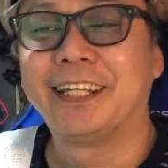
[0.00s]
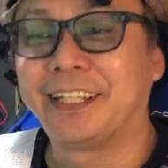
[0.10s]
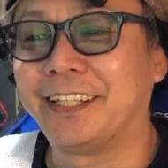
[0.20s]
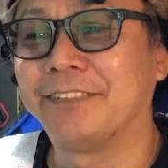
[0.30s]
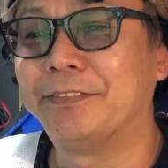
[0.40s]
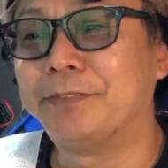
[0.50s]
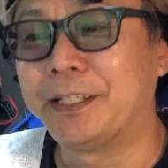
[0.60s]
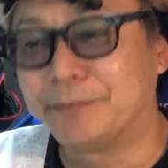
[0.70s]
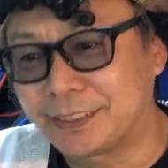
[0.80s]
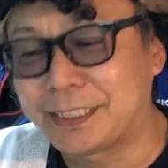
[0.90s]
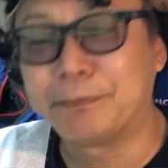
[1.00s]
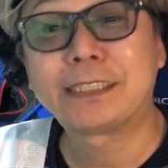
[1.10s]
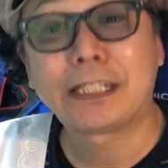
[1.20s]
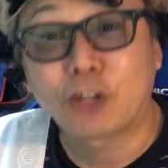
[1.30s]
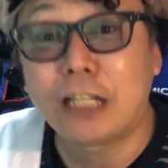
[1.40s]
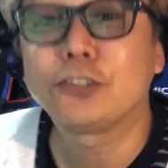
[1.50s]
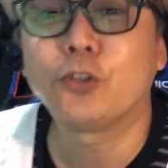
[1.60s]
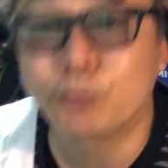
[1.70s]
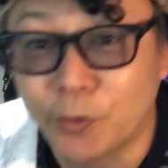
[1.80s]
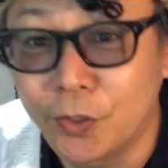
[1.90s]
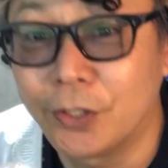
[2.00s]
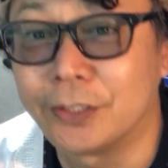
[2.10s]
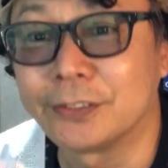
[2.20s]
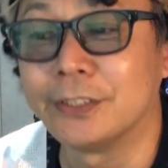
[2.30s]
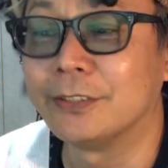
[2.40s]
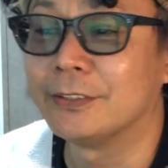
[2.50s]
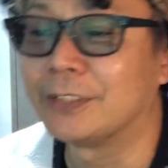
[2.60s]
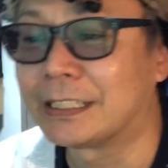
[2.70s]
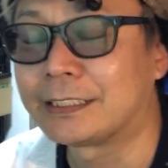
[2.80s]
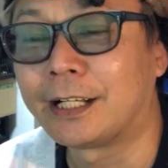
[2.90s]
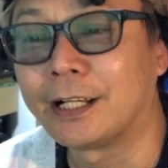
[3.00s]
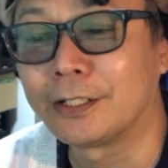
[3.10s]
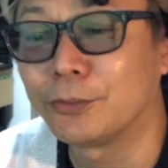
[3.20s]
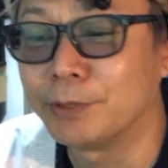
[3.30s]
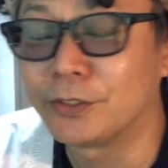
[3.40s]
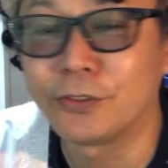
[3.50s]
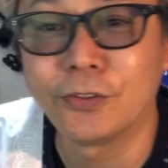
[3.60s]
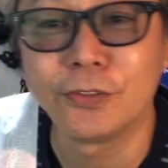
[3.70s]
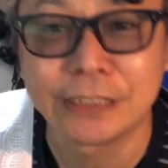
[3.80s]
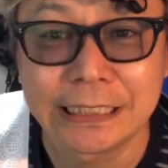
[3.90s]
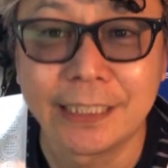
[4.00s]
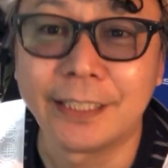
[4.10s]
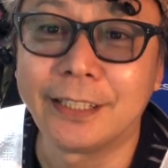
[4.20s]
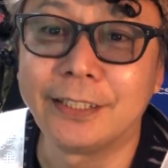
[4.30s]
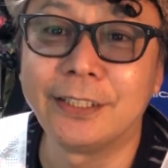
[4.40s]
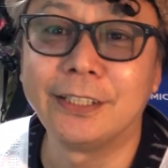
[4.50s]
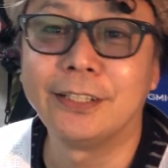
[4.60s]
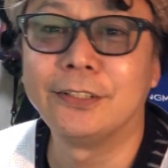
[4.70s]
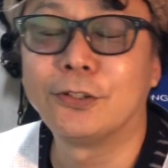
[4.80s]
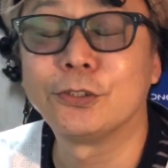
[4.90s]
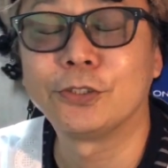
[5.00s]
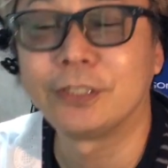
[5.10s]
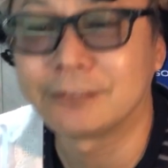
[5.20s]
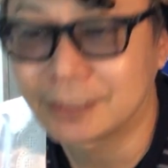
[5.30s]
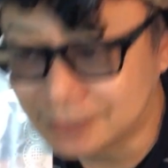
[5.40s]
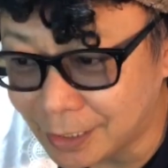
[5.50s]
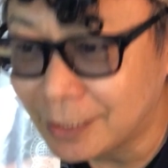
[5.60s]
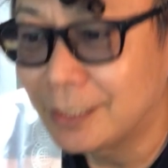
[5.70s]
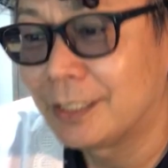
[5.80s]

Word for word: えー、見てみました。皆さんの感想もよかったらコメントの方に、えー、残しておいてください。